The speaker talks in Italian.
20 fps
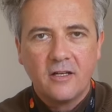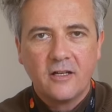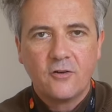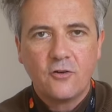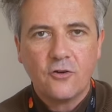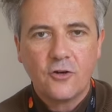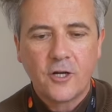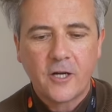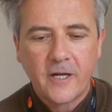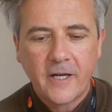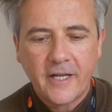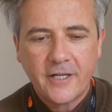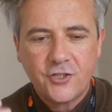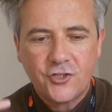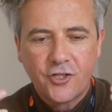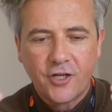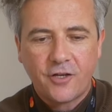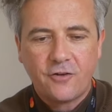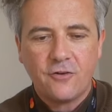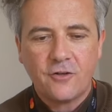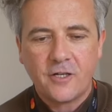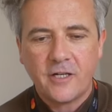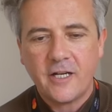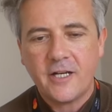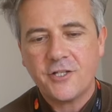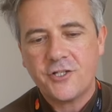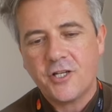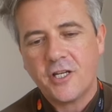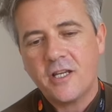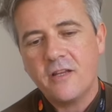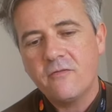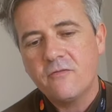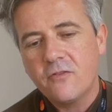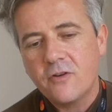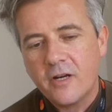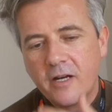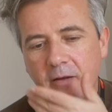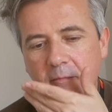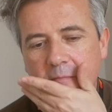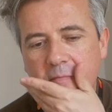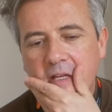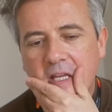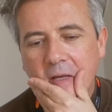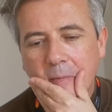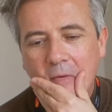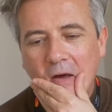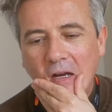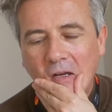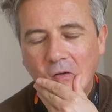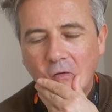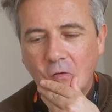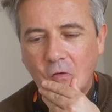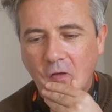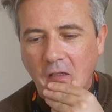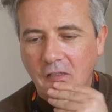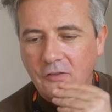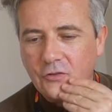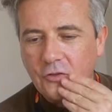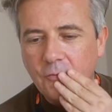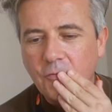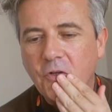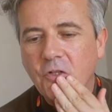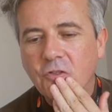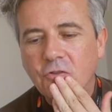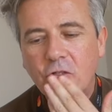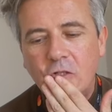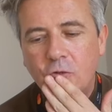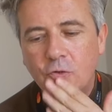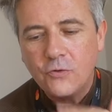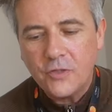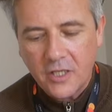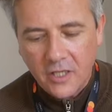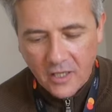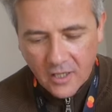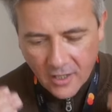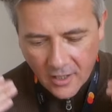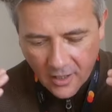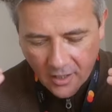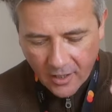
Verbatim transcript: corregge, corregge chi vorrebbe chiamarlo in un altro modo e lui